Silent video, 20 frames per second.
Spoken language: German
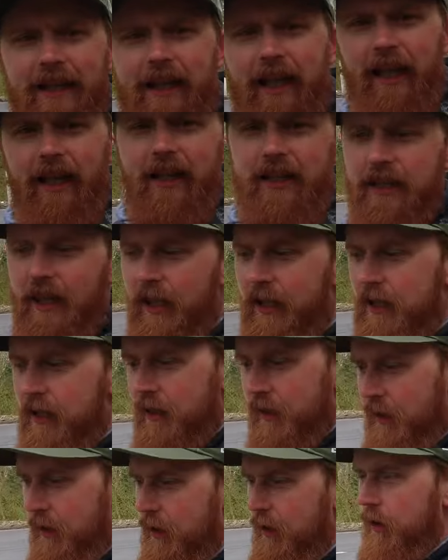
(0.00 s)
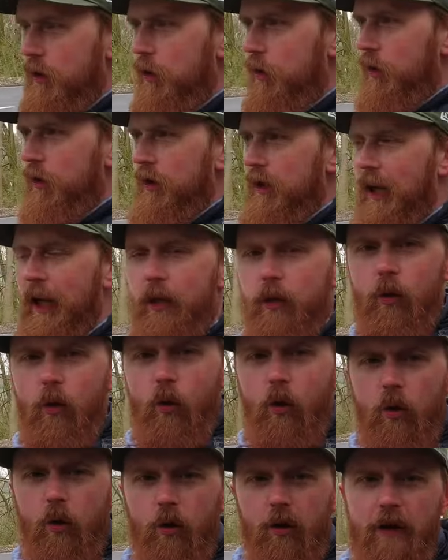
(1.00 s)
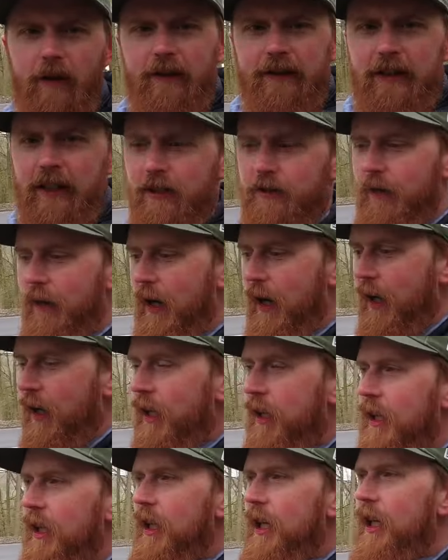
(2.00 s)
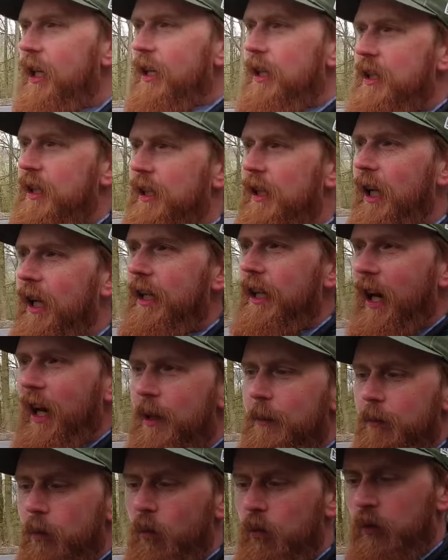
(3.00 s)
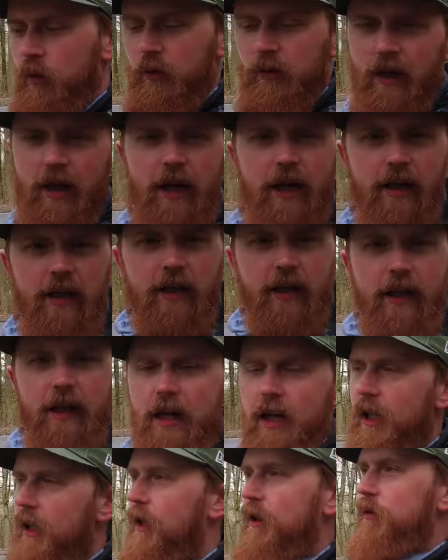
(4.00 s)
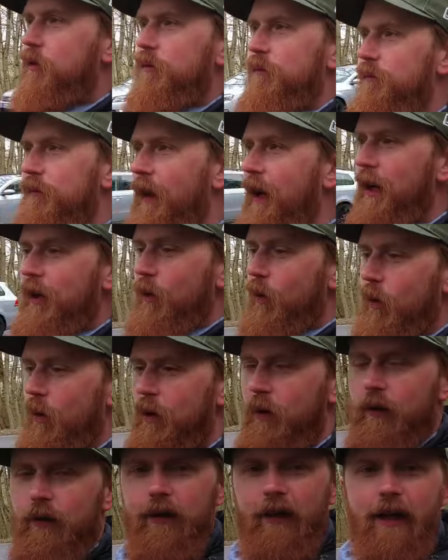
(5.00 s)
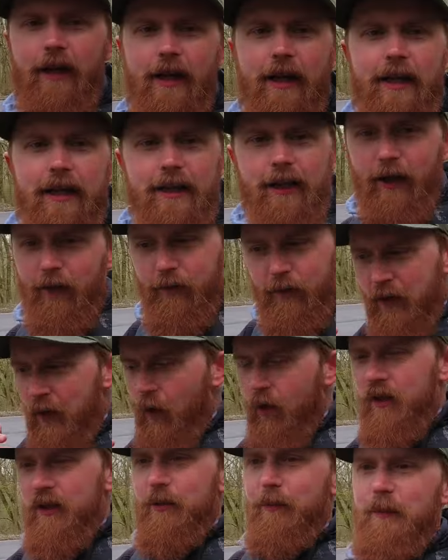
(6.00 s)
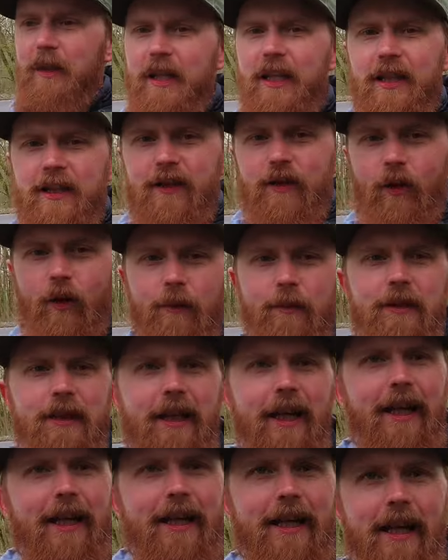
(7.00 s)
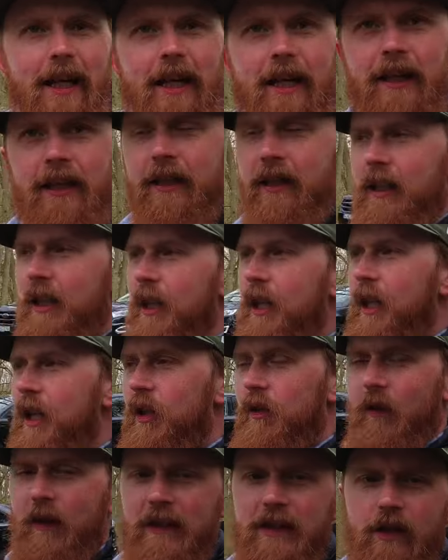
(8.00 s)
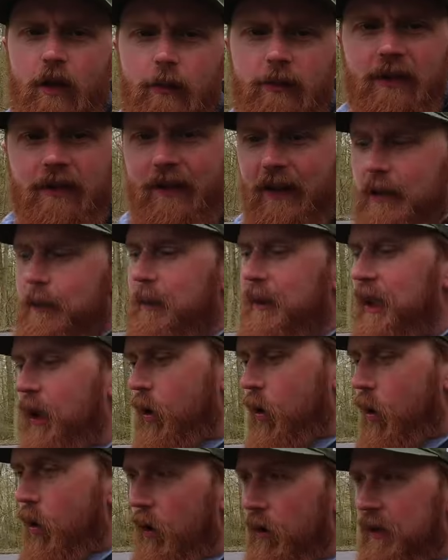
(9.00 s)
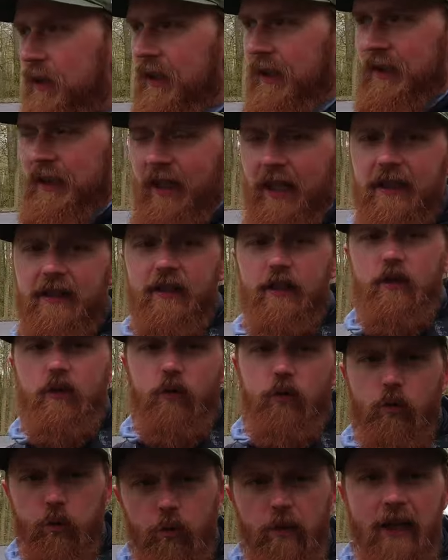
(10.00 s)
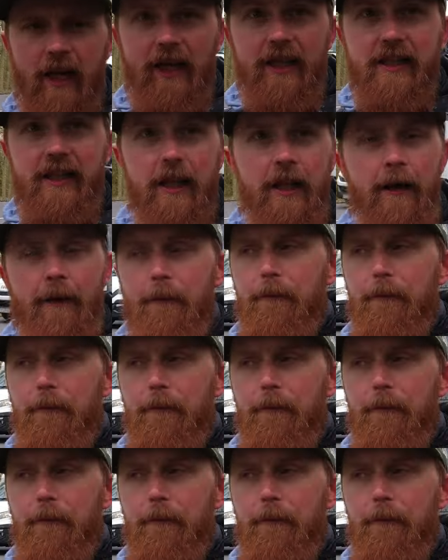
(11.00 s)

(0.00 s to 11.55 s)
Gerade da diese kleine Höhle oder was das war, diese kleine Einbuchtung da. Also wie aus dem Nichts kommt die daher. Ich weiß nicht, ob die was mit der Korkenziehertrasse zu tun hat.